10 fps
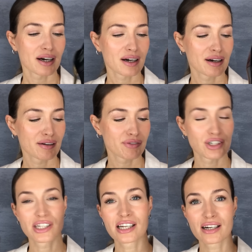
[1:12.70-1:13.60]
в
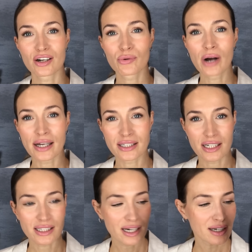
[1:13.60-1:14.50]
числе
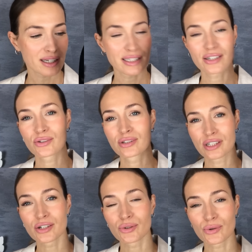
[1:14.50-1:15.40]
ругателей, да, тех,
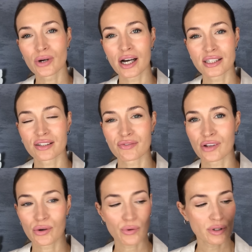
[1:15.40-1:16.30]
тех, кто ругает этот
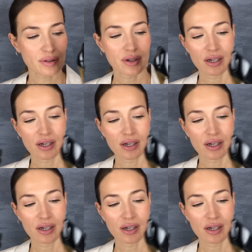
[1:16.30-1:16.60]
флакон.